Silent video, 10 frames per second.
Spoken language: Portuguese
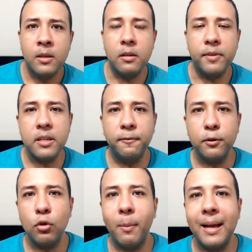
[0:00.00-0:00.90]
Se você for
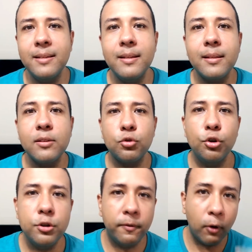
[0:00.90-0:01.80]
somar as
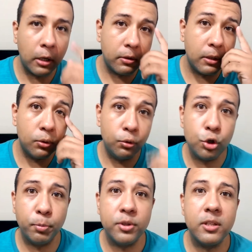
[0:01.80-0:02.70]
intenções de voto dos,